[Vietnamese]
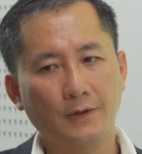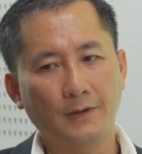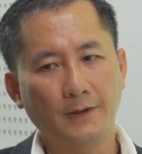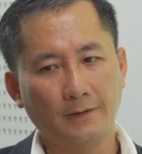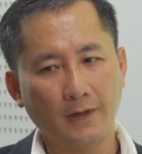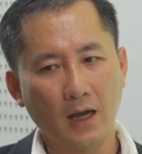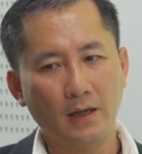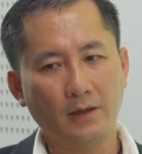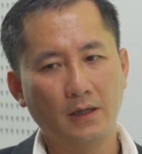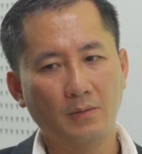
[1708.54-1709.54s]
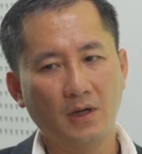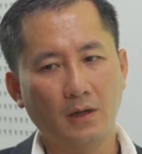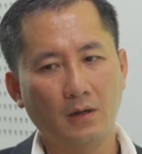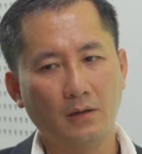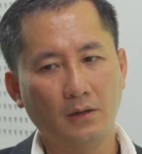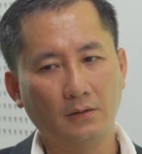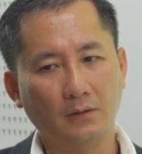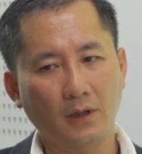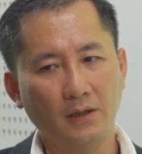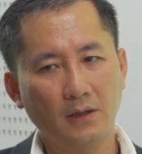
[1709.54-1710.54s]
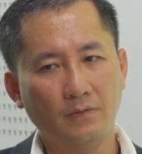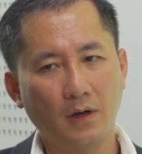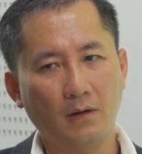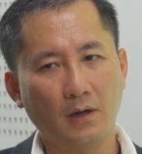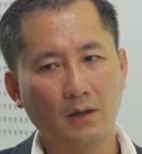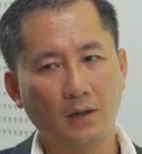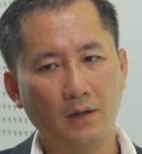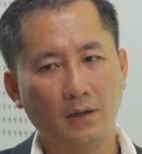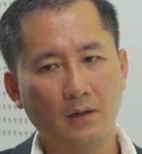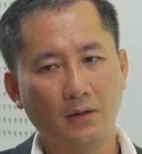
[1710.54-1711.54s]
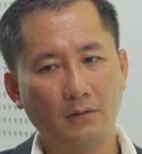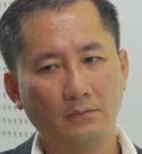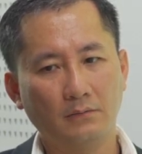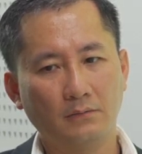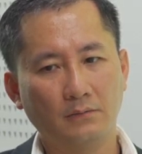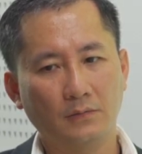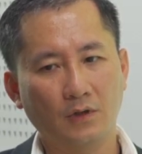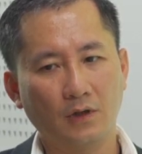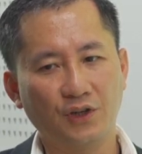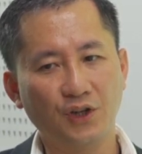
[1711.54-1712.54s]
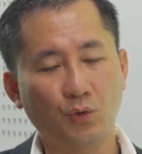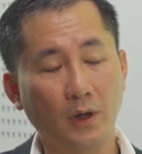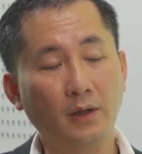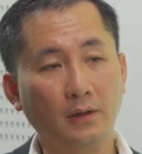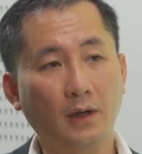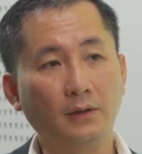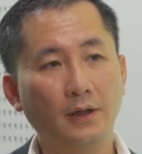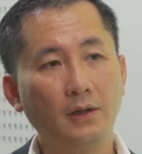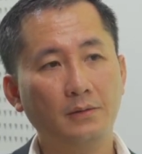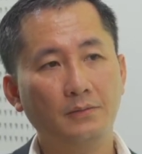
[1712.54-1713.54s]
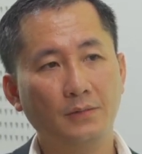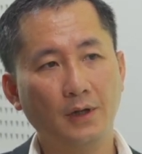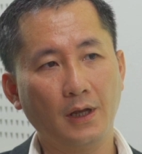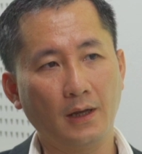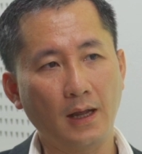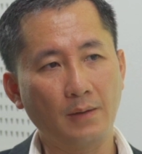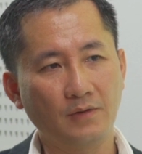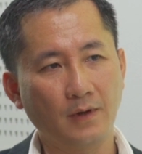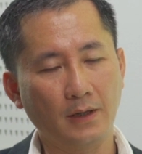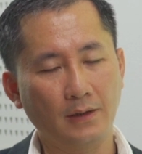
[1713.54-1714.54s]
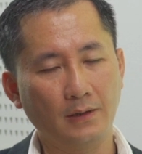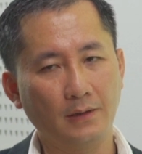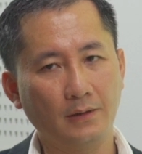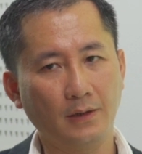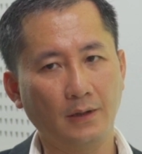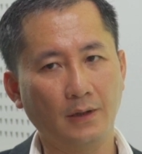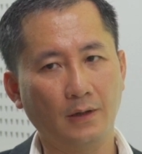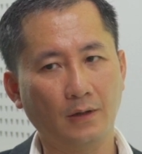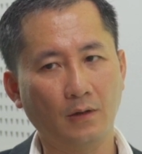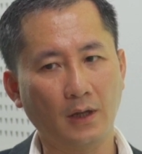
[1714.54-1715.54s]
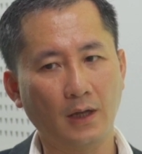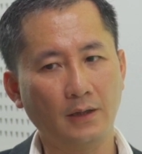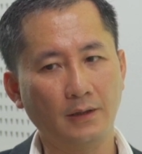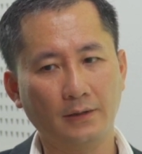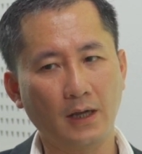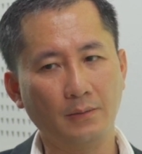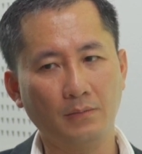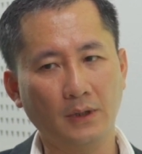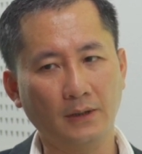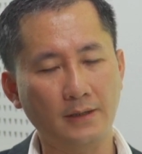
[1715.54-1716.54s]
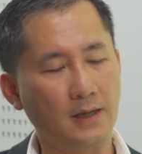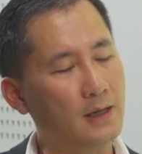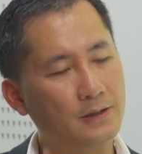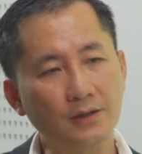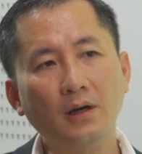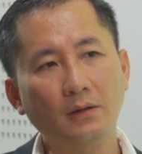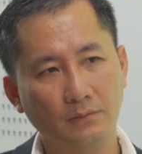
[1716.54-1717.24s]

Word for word: hiện tại khi mà gọi là thực tế nhìn vào các cái uh, gọi là điều kiện cần thiết để làm như vậy thì ờ, có lẽ là hiện tại mình đánh giá là chưa